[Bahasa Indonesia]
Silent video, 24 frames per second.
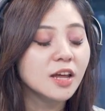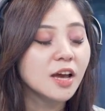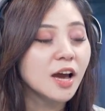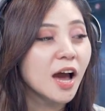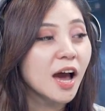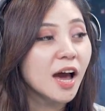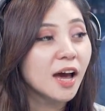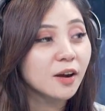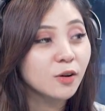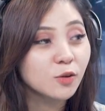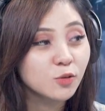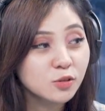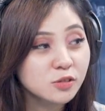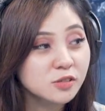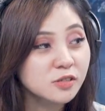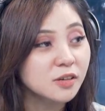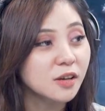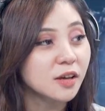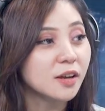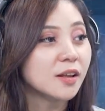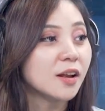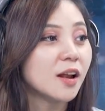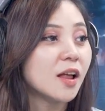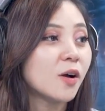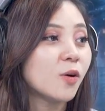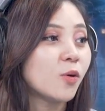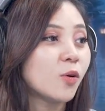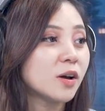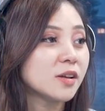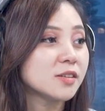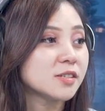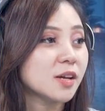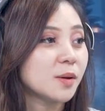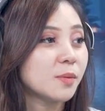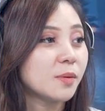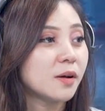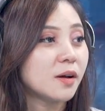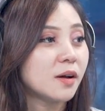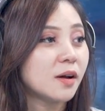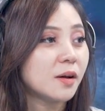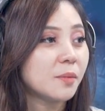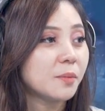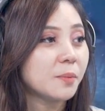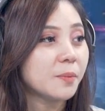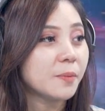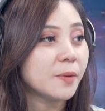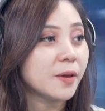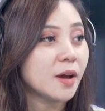ini harus nggak dilakukan
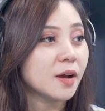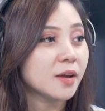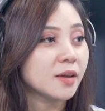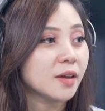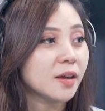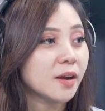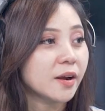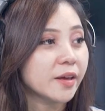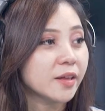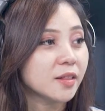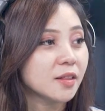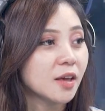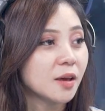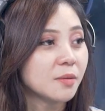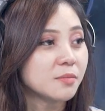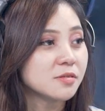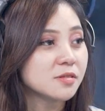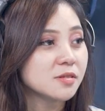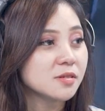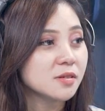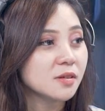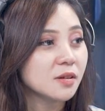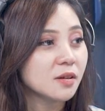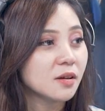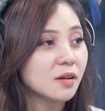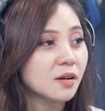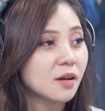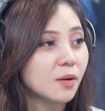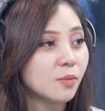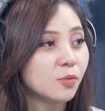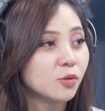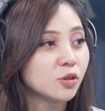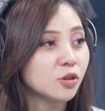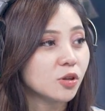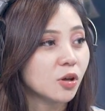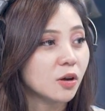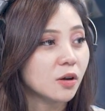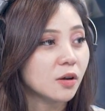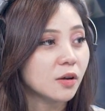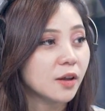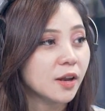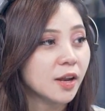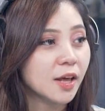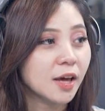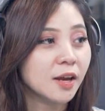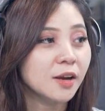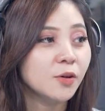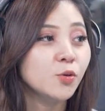sama pihaknya Riot Games ke Munton?
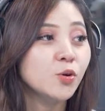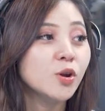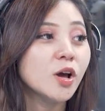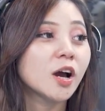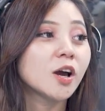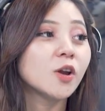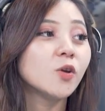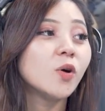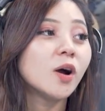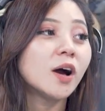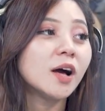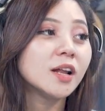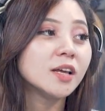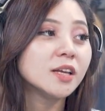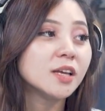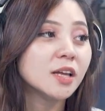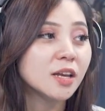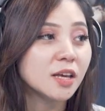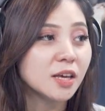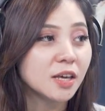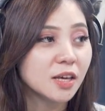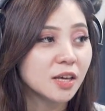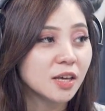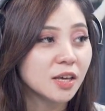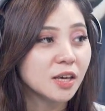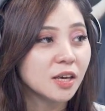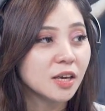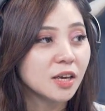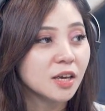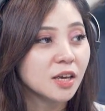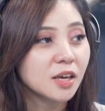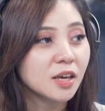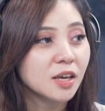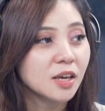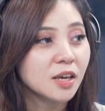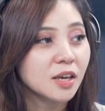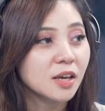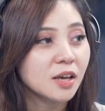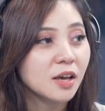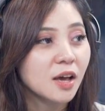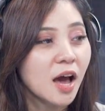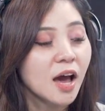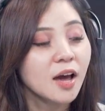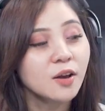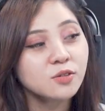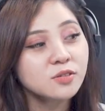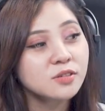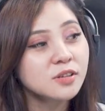Ini kan udah kedua kalinya nih.
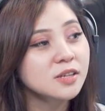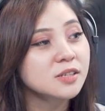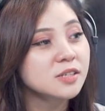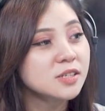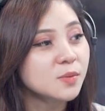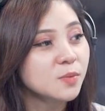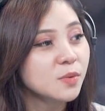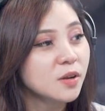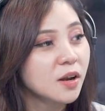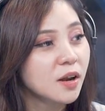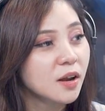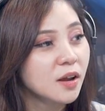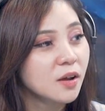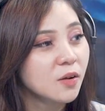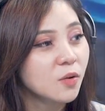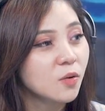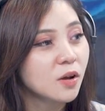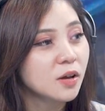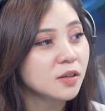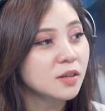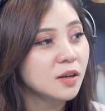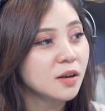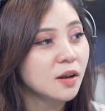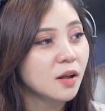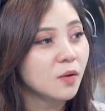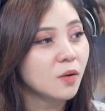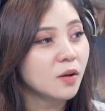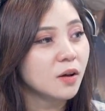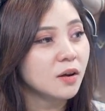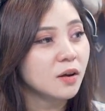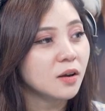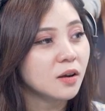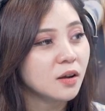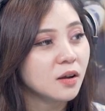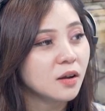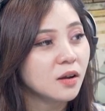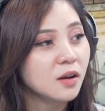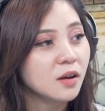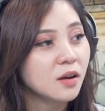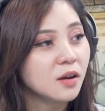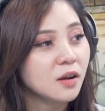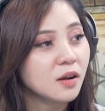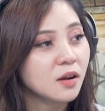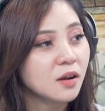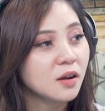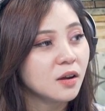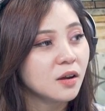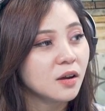Harus nggak sih sebenarnya gugatan dilakukan?
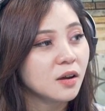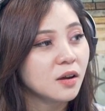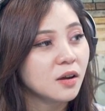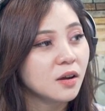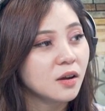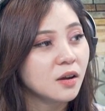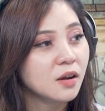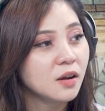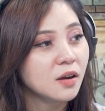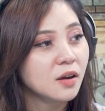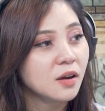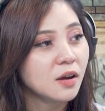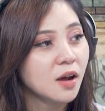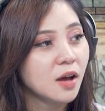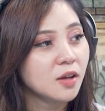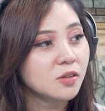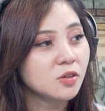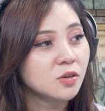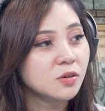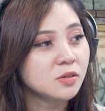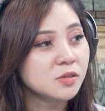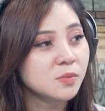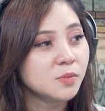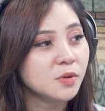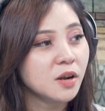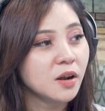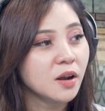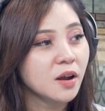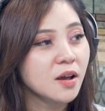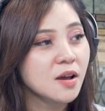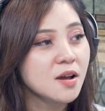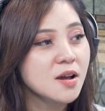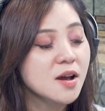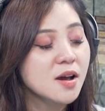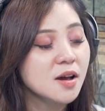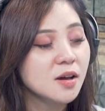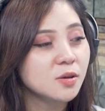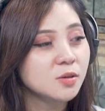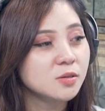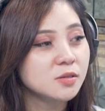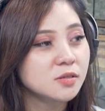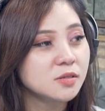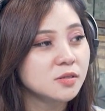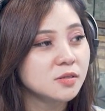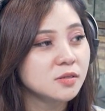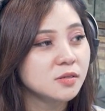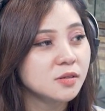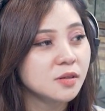hmm. atau sebenarnya nggak
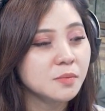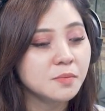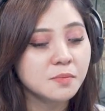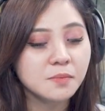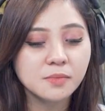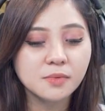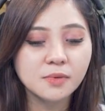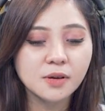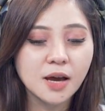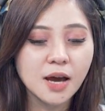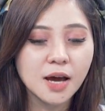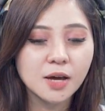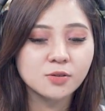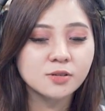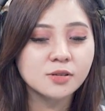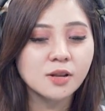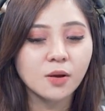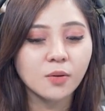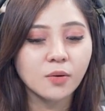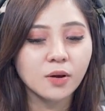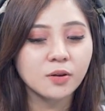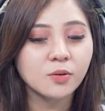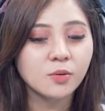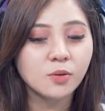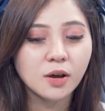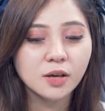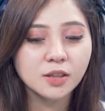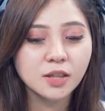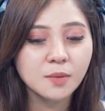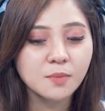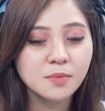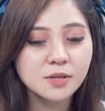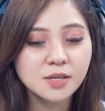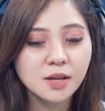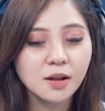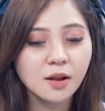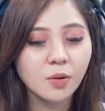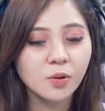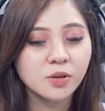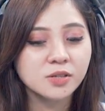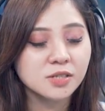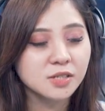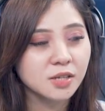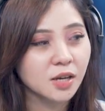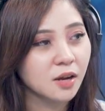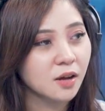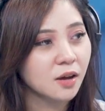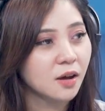harus nggak harus dilakukan gugatan bisa dilakukan
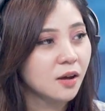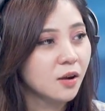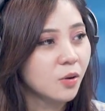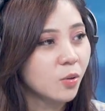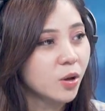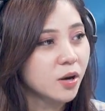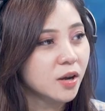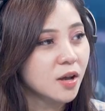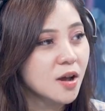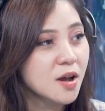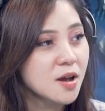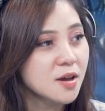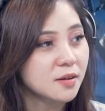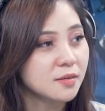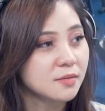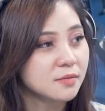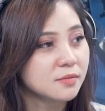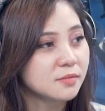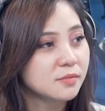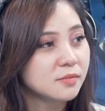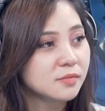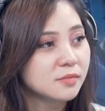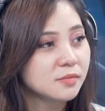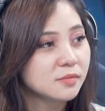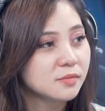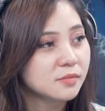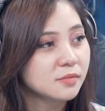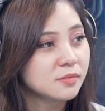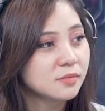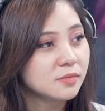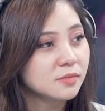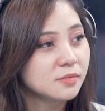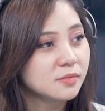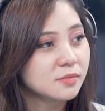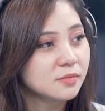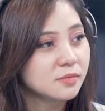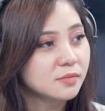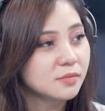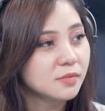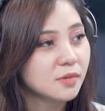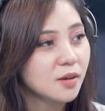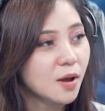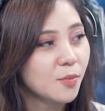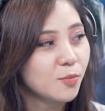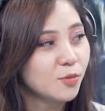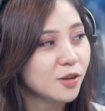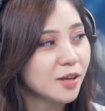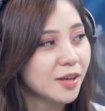secara kekeluargaan
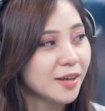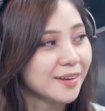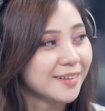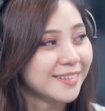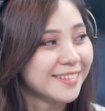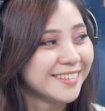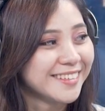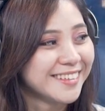Gak mungkin. Wah,